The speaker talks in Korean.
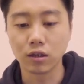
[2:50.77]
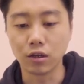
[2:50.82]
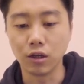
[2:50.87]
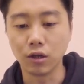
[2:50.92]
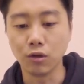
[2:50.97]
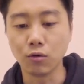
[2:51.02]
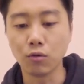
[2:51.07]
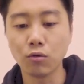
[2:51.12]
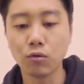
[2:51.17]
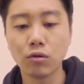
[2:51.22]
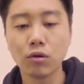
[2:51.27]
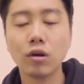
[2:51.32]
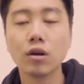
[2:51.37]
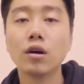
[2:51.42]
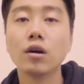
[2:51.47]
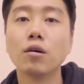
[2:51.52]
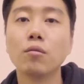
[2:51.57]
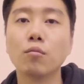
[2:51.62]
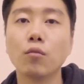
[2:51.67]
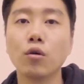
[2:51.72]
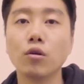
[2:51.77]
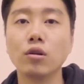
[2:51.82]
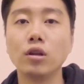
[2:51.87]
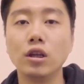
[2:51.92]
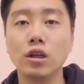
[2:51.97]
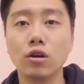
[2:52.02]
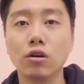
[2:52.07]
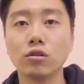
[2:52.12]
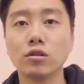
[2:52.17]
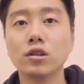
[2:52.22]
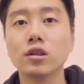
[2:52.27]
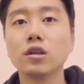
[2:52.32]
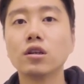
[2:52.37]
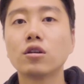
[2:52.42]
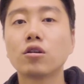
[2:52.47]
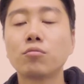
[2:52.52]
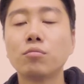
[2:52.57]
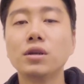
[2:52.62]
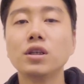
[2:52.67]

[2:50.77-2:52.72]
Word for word: 그리고 뭐 이것을